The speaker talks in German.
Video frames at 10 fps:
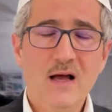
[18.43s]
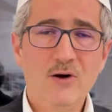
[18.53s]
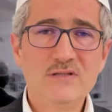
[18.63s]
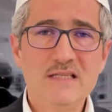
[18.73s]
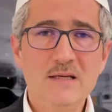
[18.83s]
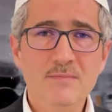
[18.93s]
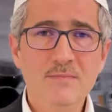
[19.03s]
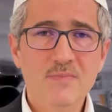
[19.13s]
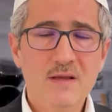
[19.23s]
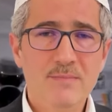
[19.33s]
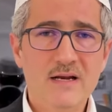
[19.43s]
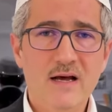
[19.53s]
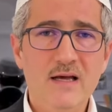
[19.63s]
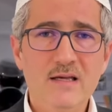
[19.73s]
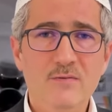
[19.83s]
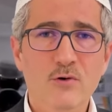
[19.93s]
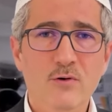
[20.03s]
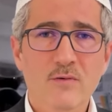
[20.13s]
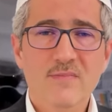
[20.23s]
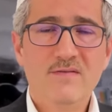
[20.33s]
aus dem Bereich,
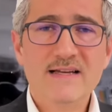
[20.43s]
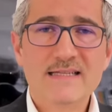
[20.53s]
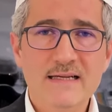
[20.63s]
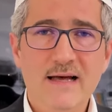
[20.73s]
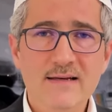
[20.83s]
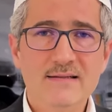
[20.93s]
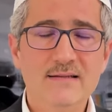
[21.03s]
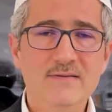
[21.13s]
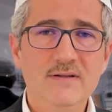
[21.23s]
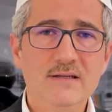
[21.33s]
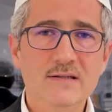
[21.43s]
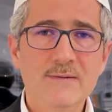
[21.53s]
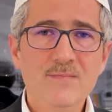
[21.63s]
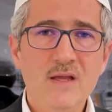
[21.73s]
wo was geleistet wird.